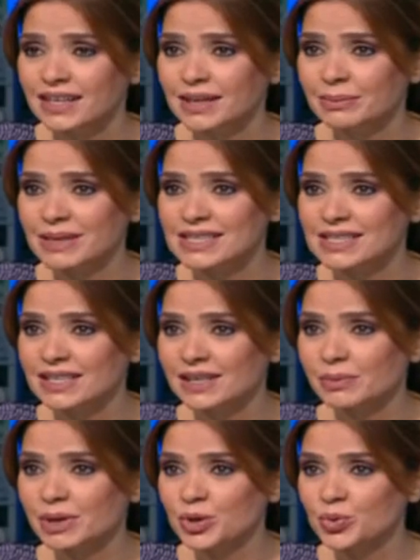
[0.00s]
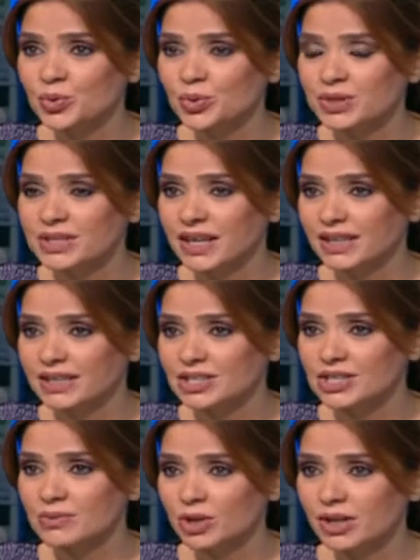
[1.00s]
مسلخ بيروت يعني
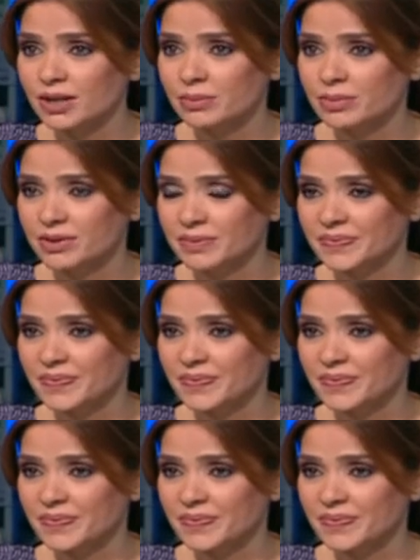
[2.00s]
شيء مرعب والمسلخ